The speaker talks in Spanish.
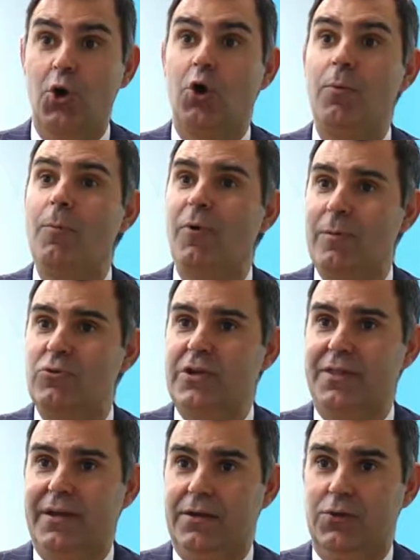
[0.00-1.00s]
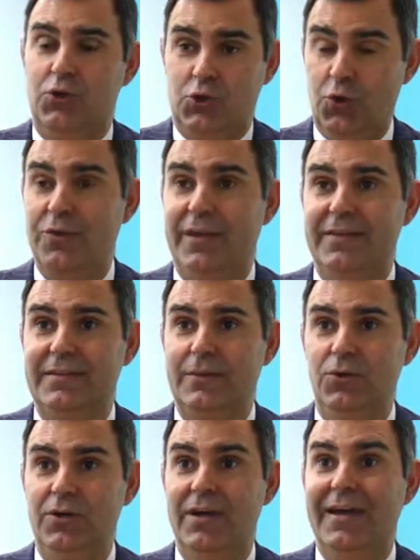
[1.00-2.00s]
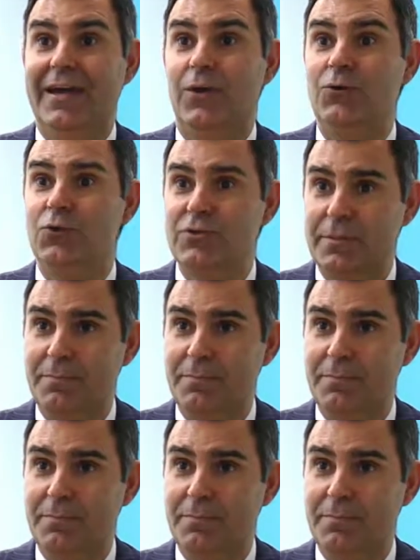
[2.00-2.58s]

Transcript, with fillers: cómo podemos hacer nosotros directivos que nuestros